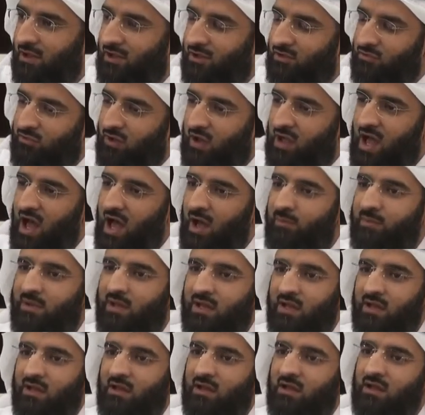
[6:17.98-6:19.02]
فقام
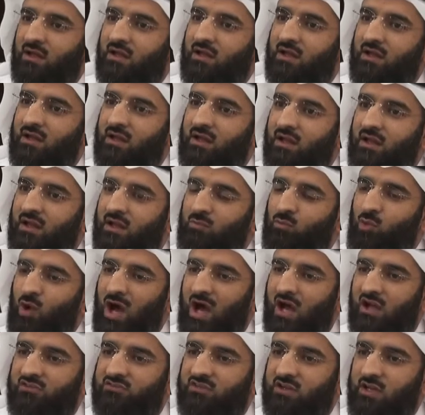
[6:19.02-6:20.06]

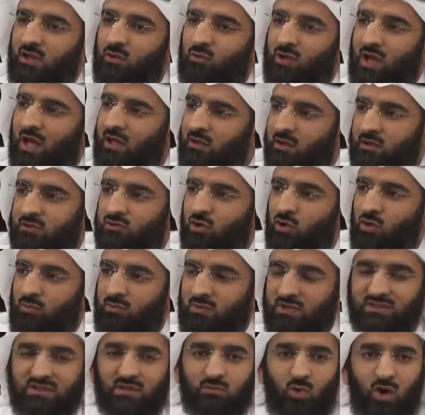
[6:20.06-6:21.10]
المهاجري وكان
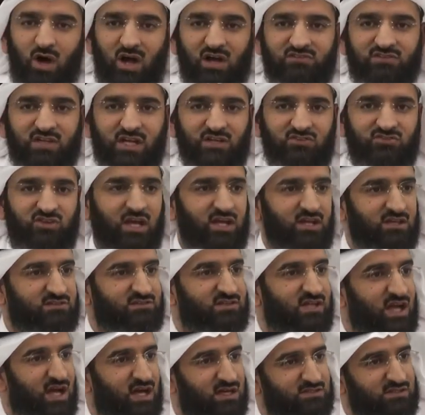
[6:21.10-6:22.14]
عندهم عند المهاجرين شيء
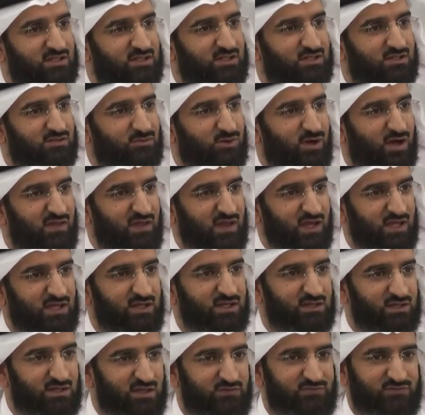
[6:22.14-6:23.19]
اعتيادي وهذا
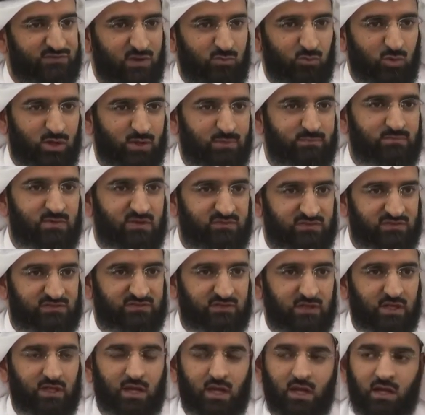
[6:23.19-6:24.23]
يعني لفتة مهمة في
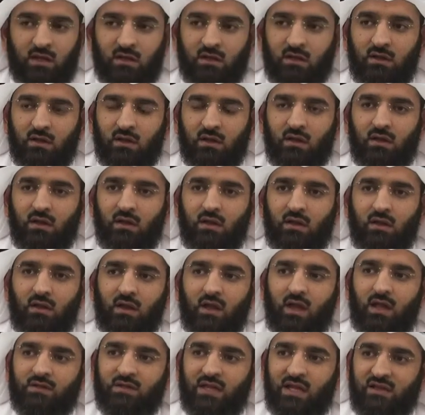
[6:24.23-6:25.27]
السيرة
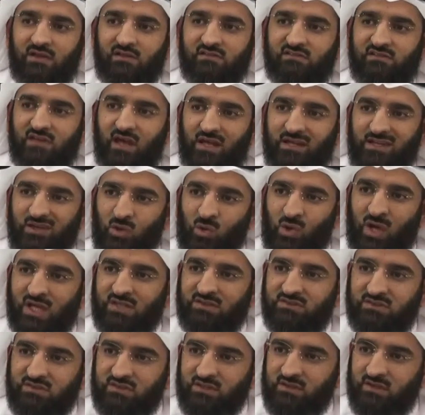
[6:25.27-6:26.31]
أن الإنسان
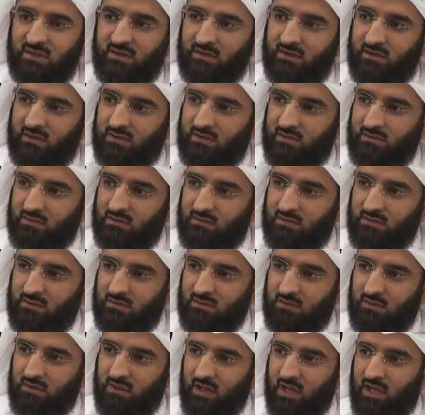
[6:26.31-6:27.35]
يقدر
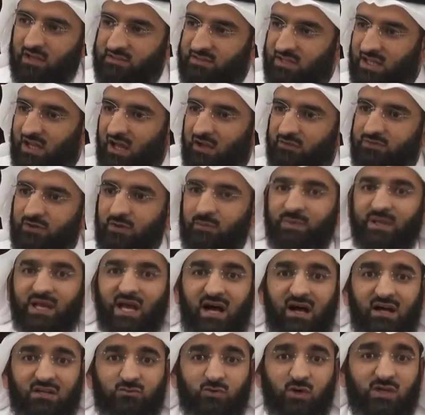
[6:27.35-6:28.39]
اختلاف
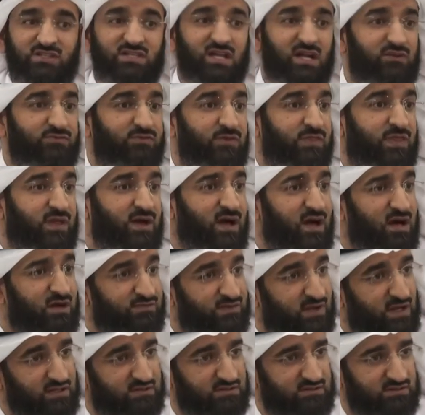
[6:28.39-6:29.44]
البيئات واختلاف
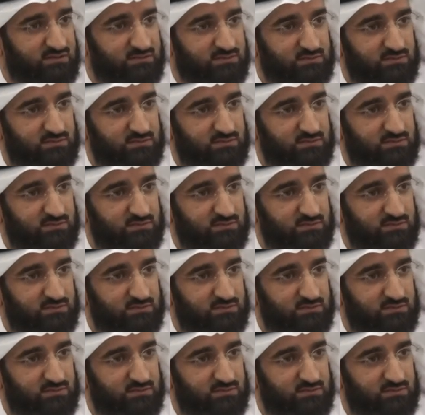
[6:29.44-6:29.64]
الثقافات